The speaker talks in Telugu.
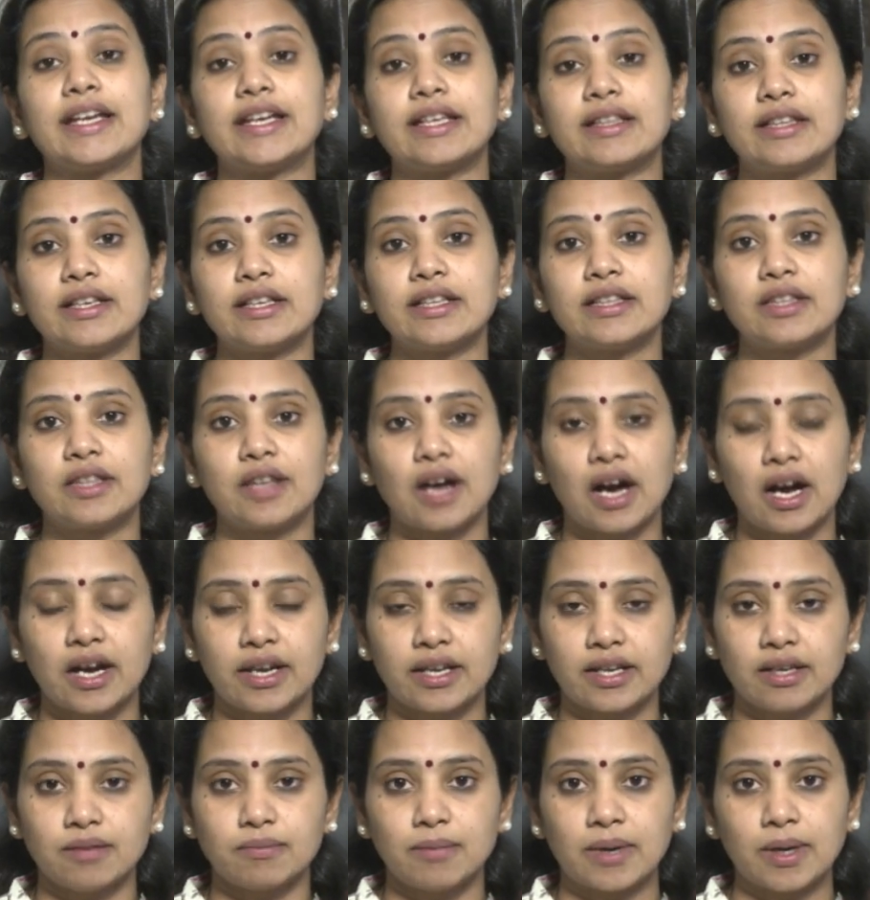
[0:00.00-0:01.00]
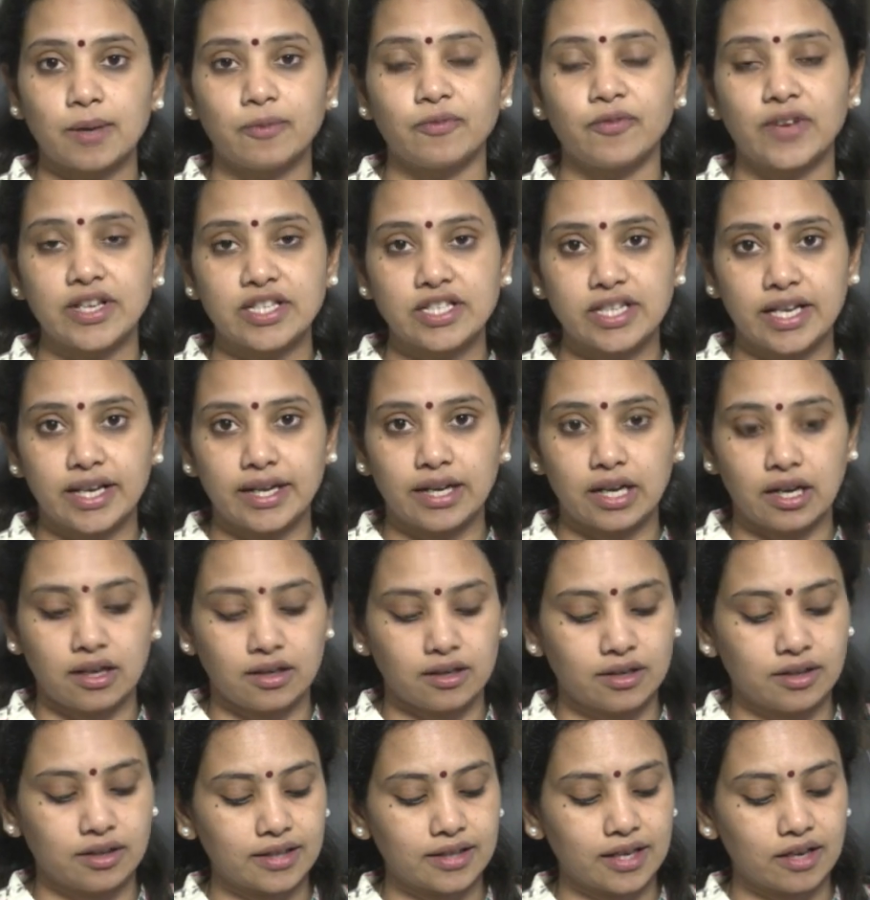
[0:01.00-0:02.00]
ఇది దారి మనం వెజైనా
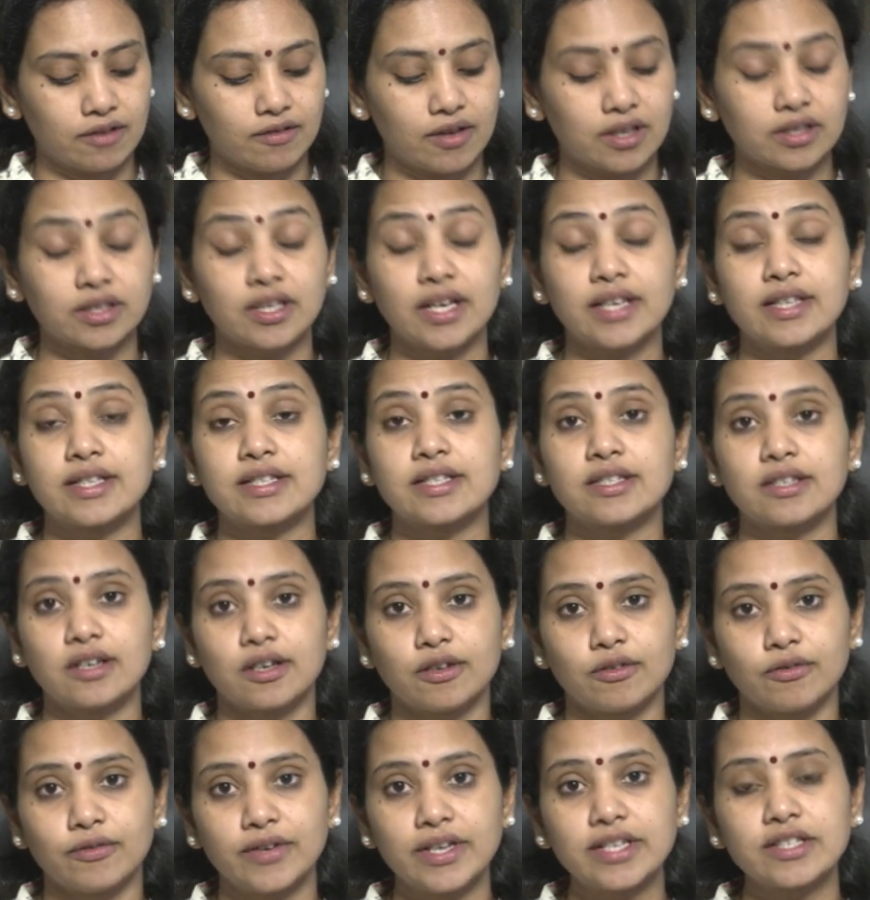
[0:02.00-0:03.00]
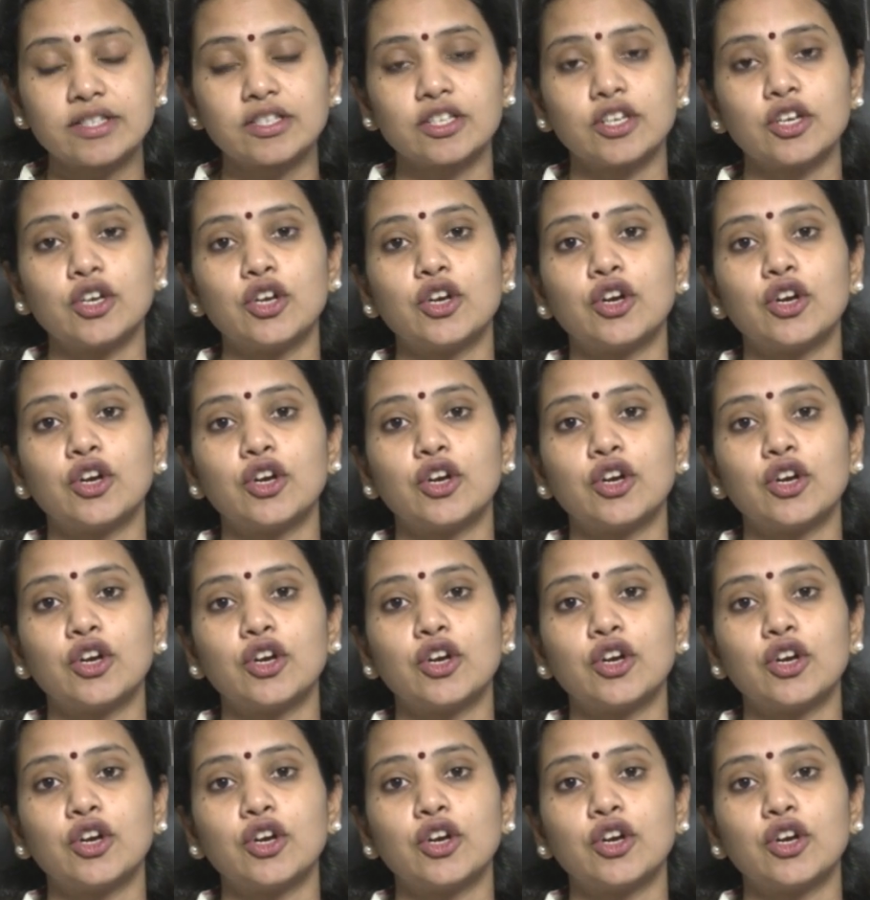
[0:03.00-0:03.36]
తర్వాత ఇది సర్విక్స్